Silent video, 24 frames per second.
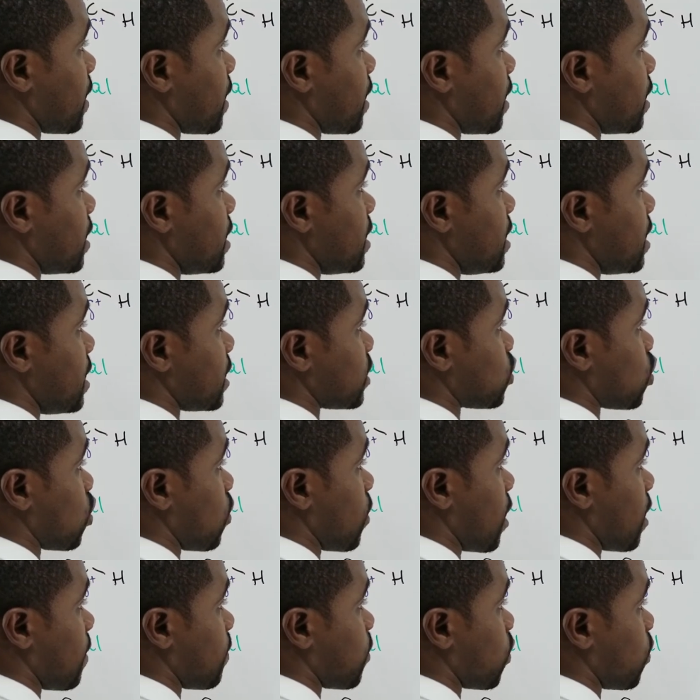Y
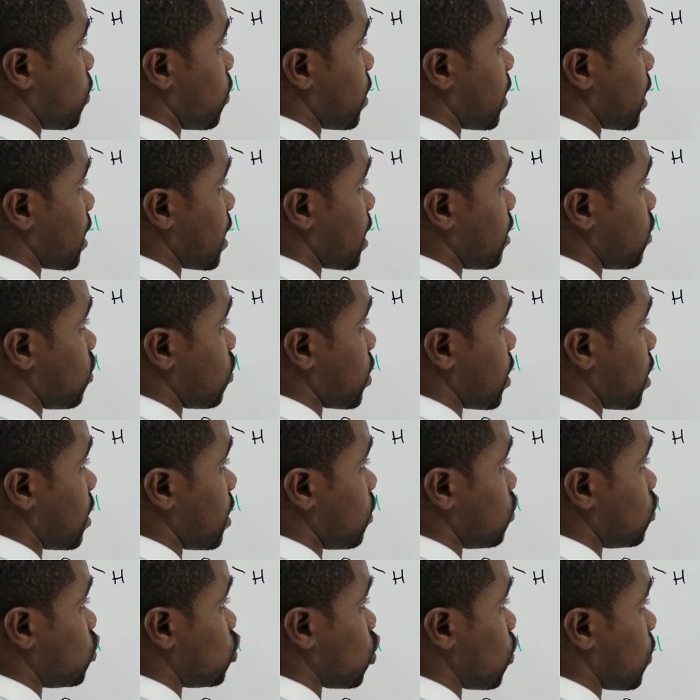esto va a provocar
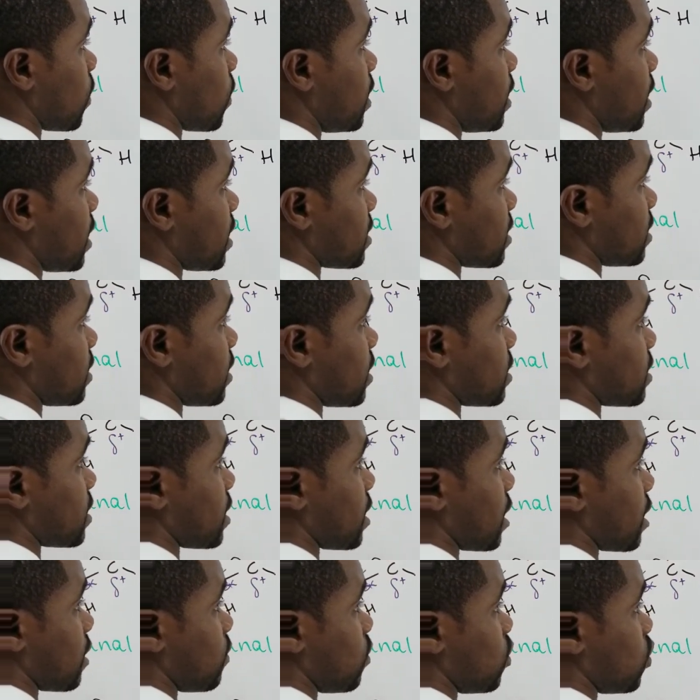ahora un doble enlace entre
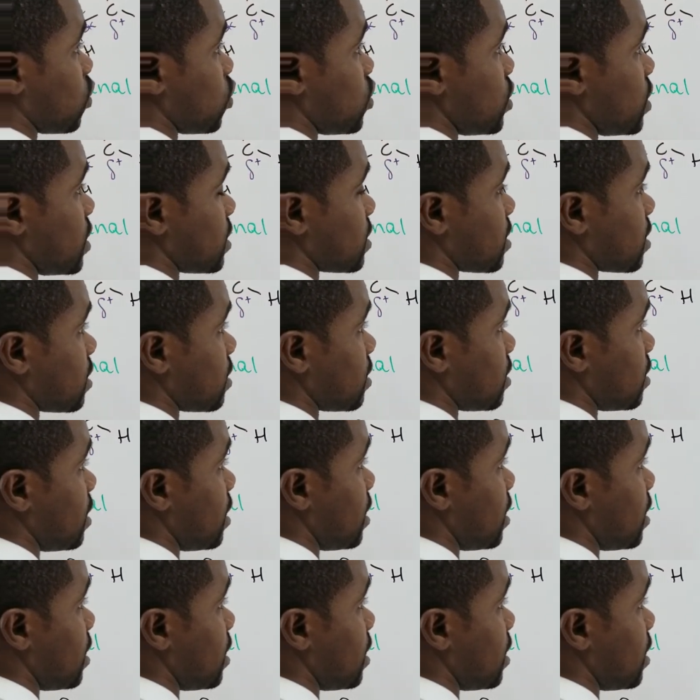este carbono y este